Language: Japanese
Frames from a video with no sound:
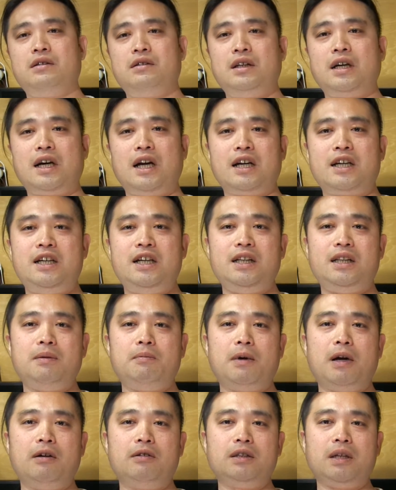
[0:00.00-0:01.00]
だから聞いて
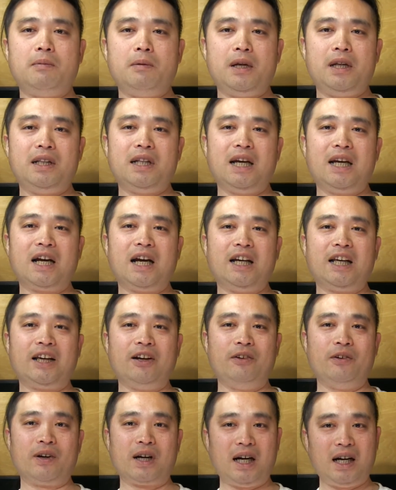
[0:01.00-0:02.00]
もらうために何ができ
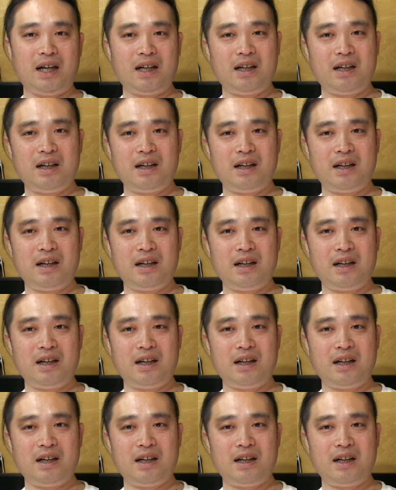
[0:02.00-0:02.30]
るのか。